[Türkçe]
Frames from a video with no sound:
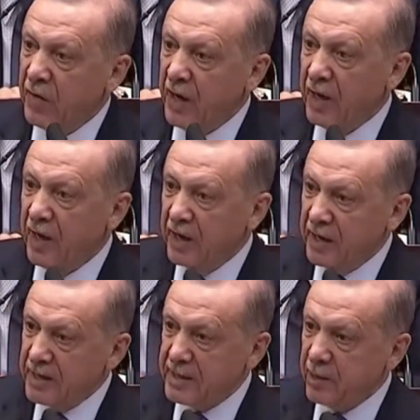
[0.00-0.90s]
ve
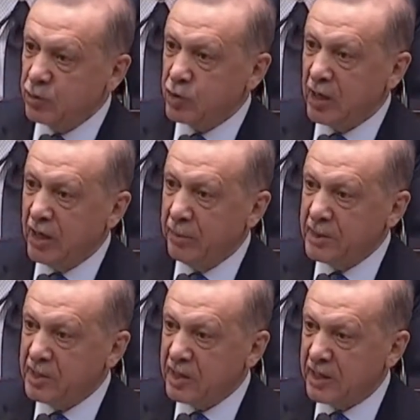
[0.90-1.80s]
anayasa
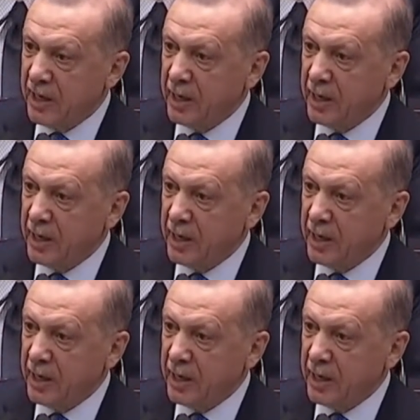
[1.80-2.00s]
düzenlemesi